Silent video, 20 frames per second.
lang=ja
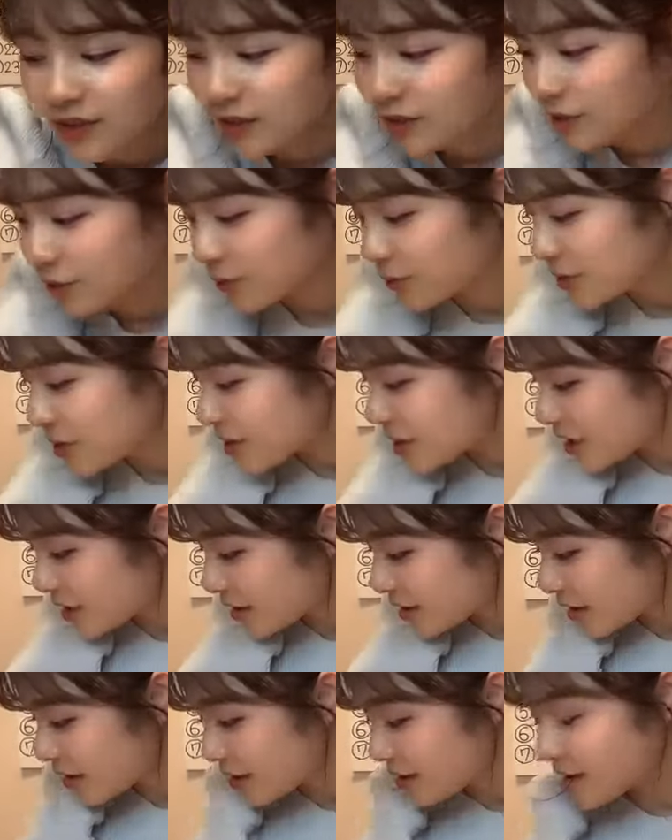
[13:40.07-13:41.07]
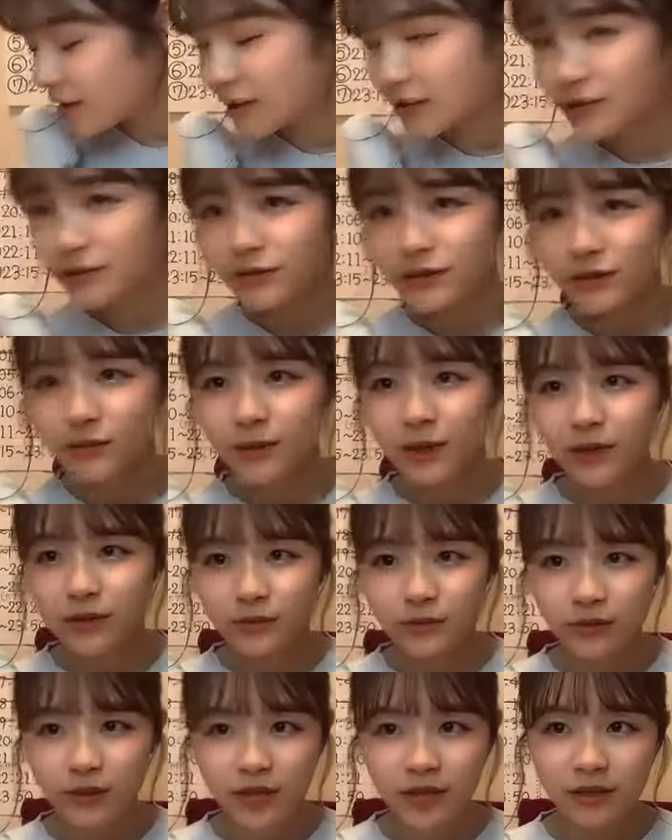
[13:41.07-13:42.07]
今年やってきたその
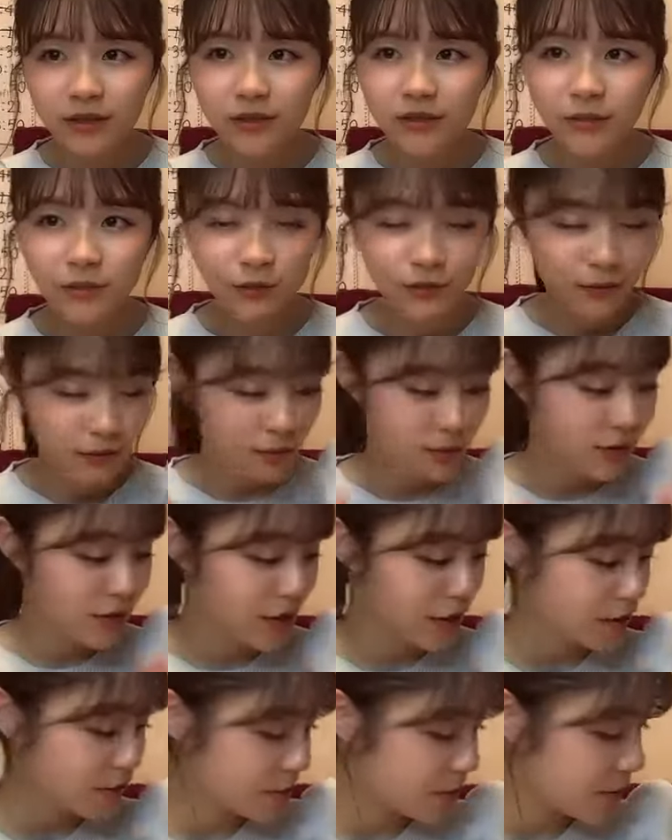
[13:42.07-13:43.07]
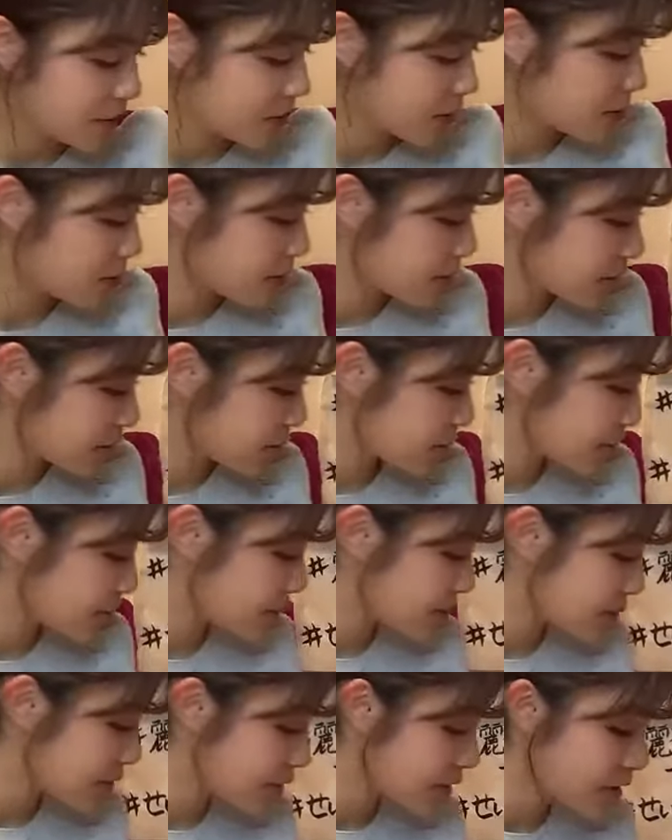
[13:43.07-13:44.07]
イベントで今日今回のイベント覗い
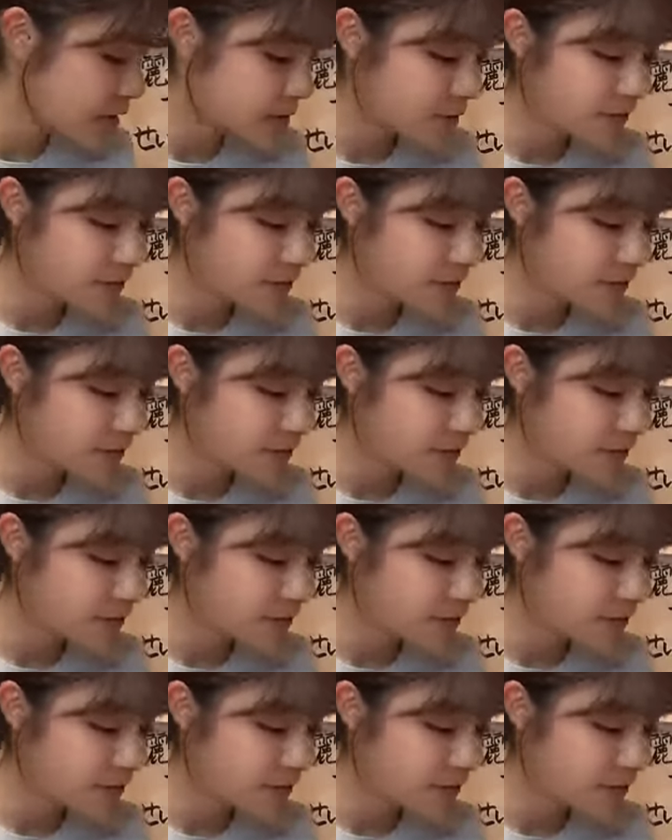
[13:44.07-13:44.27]
て